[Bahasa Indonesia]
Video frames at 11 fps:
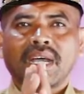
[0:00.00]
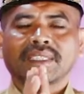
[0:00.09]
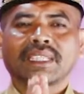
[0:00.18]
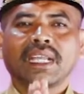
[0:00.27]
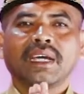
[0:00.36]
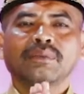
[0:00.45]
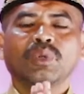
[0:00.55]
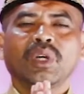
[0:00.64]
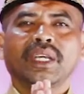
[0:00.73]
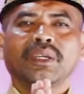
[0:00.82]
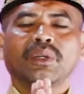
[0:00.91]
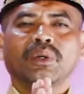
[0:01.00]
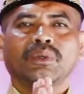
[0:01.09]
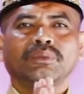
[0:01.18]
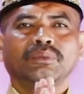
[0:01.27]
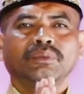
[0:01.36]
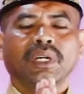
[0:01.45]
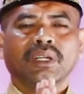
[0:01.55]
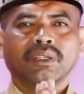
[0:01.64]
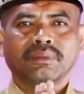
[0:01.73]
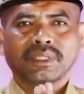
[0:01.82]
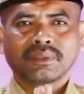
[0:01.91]
Assalamualaikum
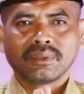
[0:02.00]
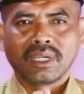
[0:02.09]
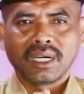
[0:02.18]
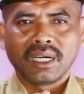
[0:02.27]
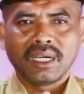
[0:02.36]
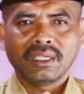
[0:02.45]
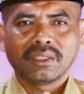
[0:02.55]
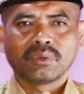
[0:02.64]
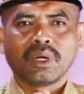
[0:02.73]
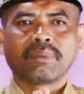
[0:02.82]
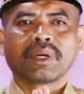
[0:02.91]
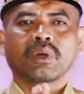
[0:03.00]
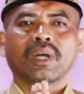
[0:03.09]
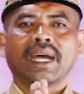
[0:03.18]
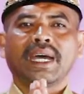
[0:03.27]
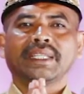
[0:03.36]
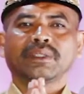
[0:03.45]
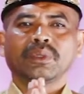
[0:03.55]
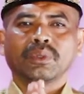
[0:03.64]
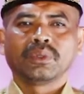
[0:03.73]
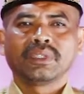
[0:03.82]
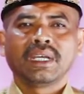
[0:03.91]
warahmatullahi wabarakatuh.